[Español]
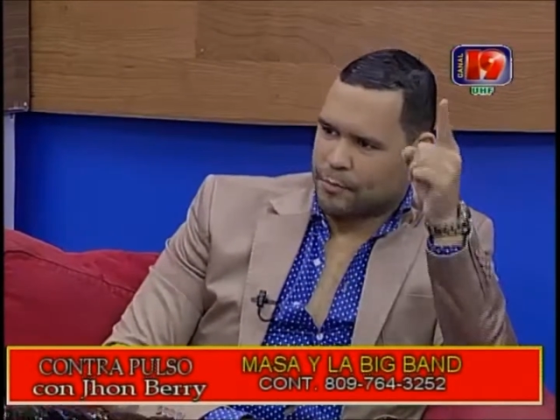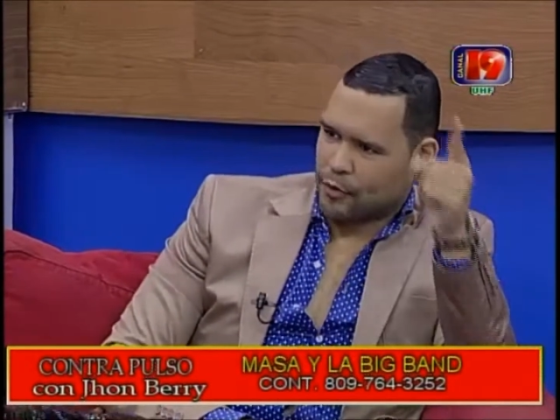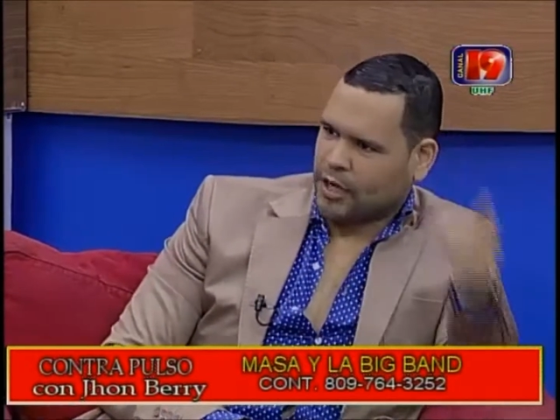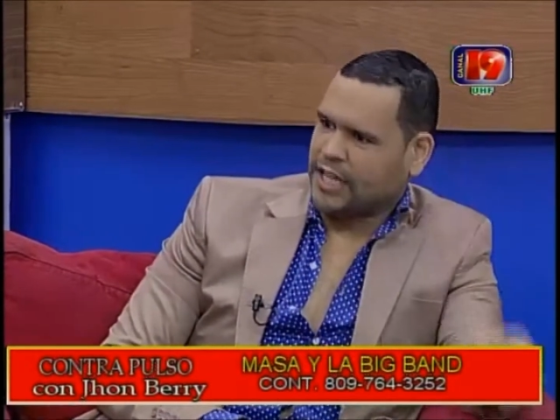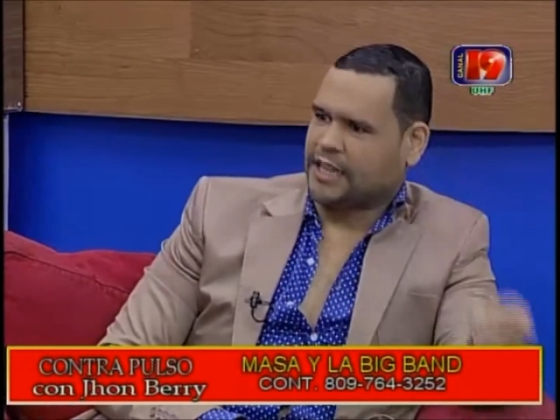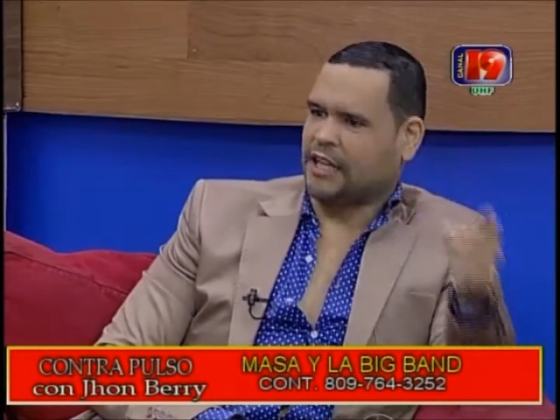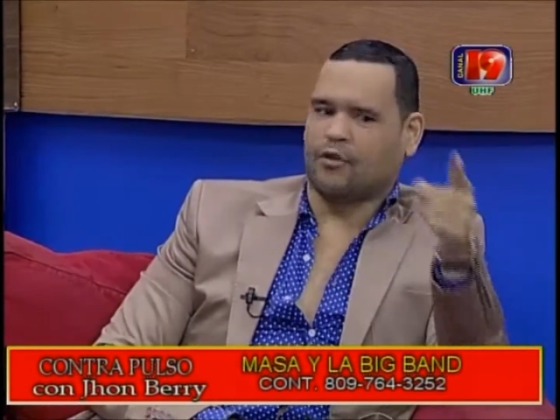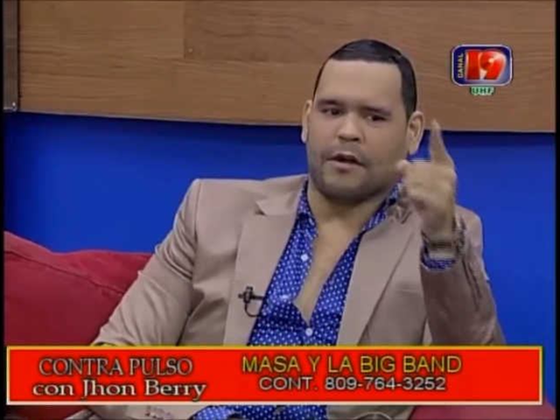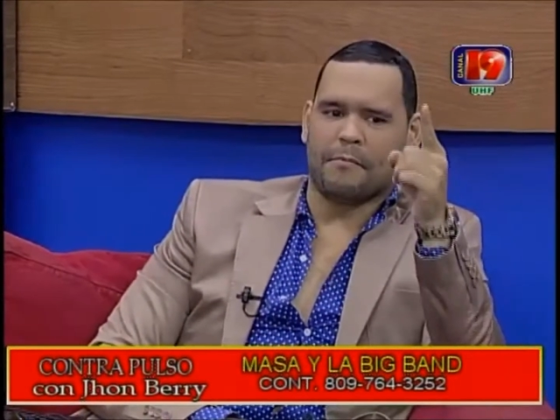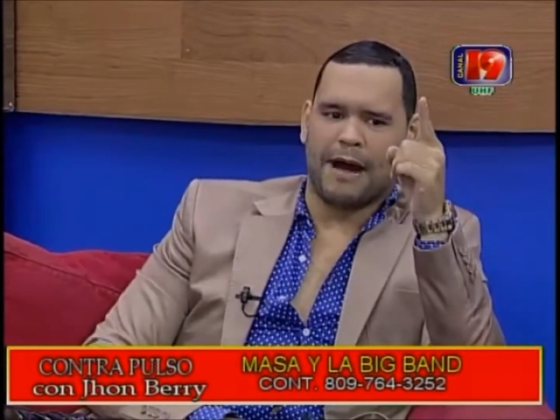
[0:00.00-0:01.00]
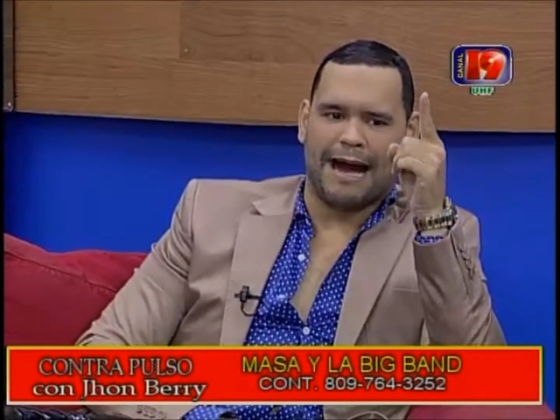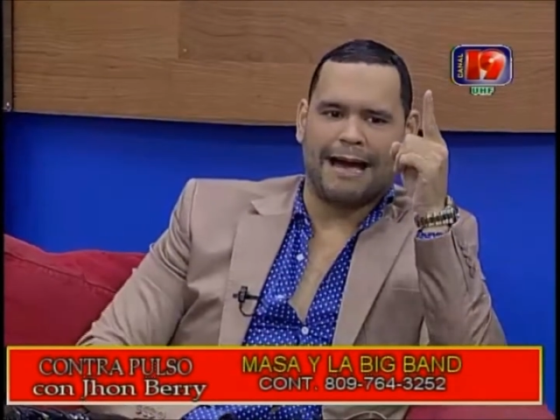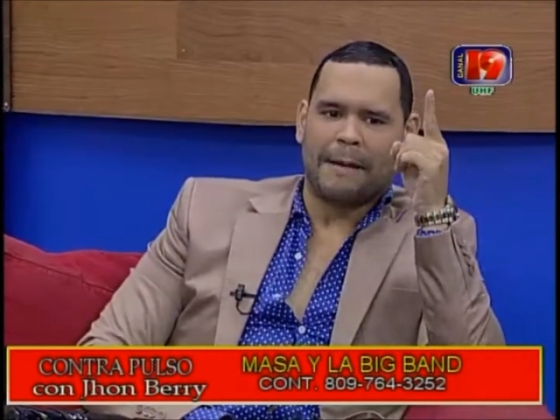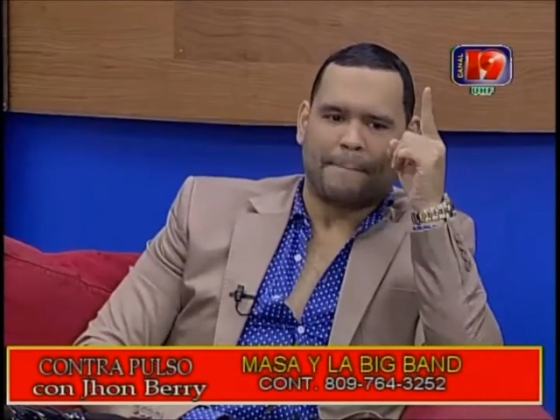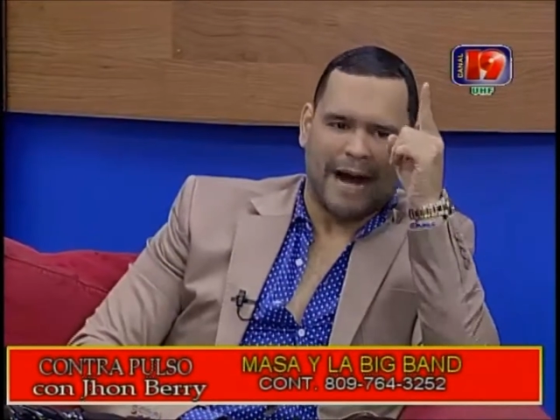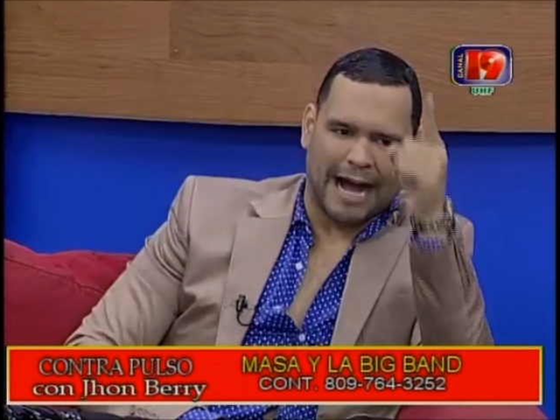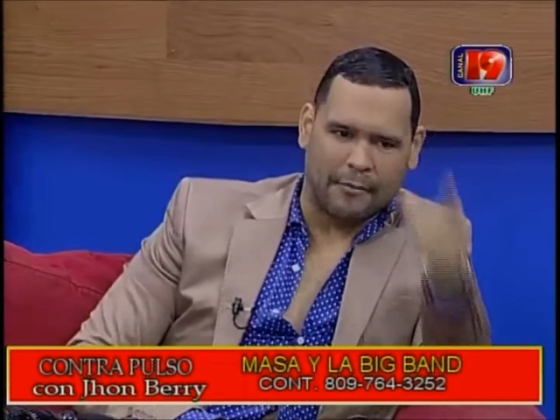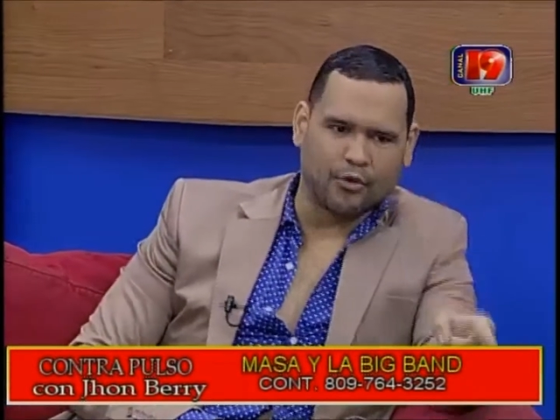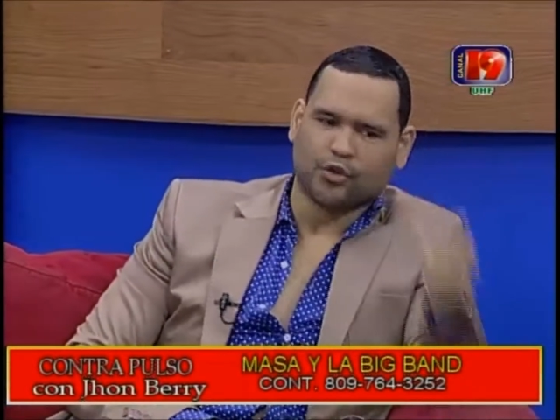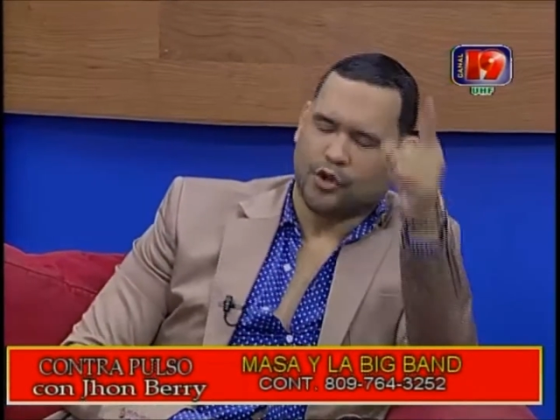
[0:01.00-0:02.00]
político, es más
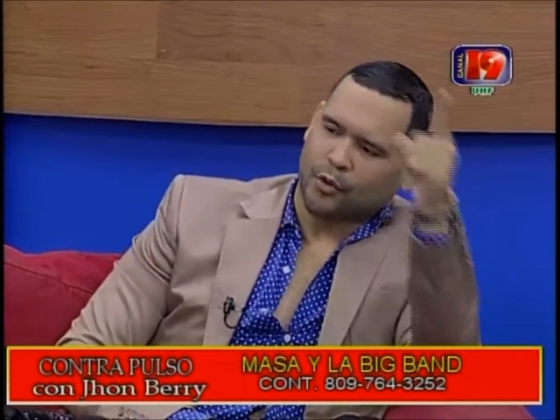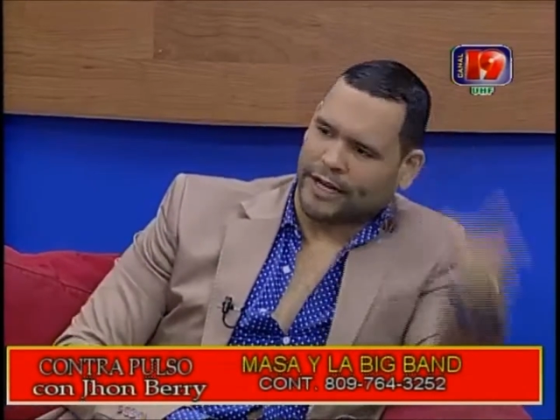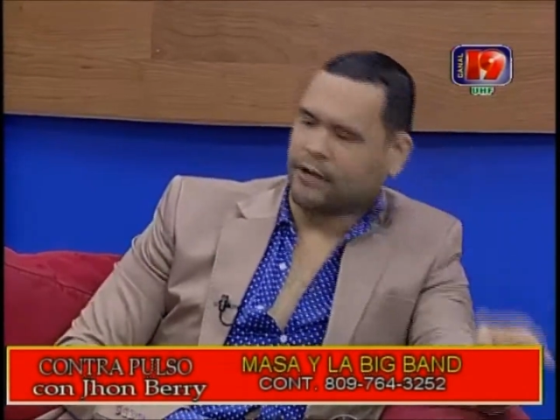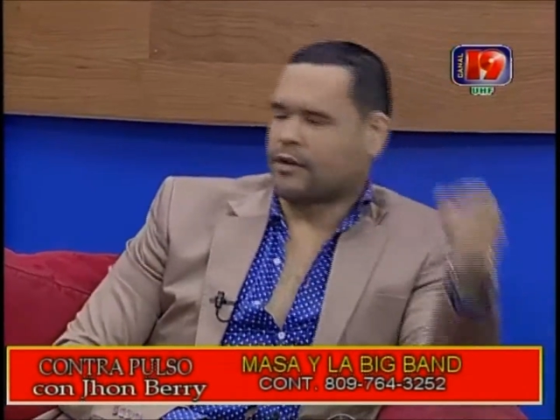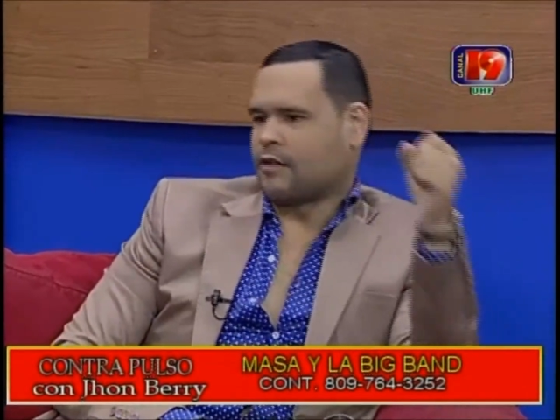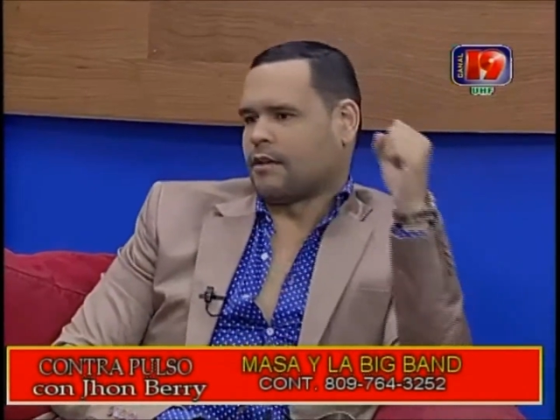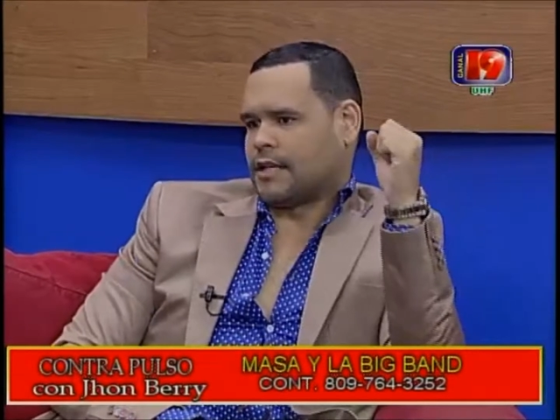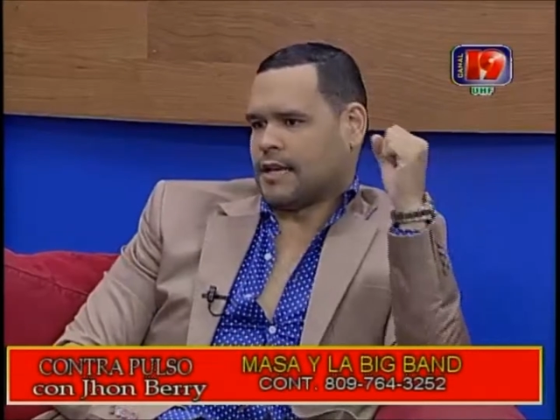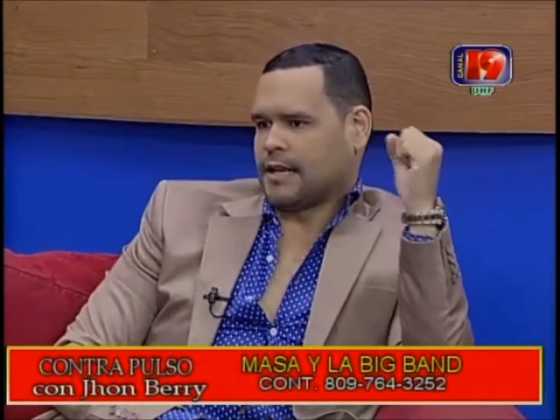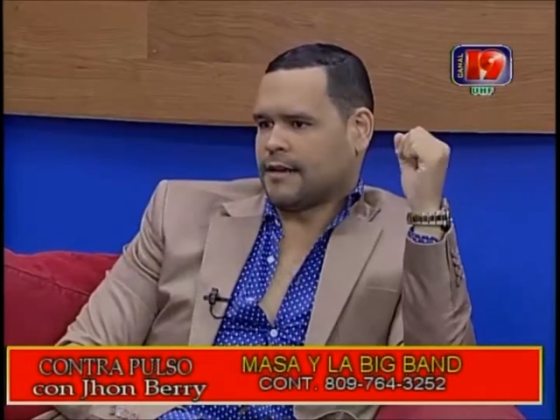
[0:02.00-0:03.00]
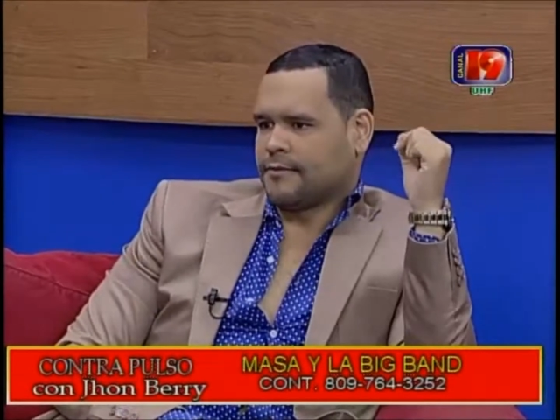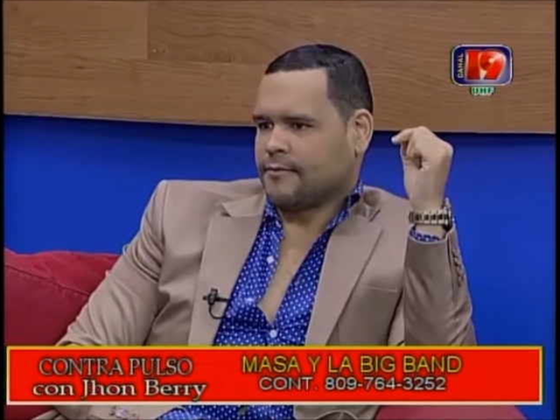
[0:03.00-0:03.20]
vagabundo y cuerero que cualquiera.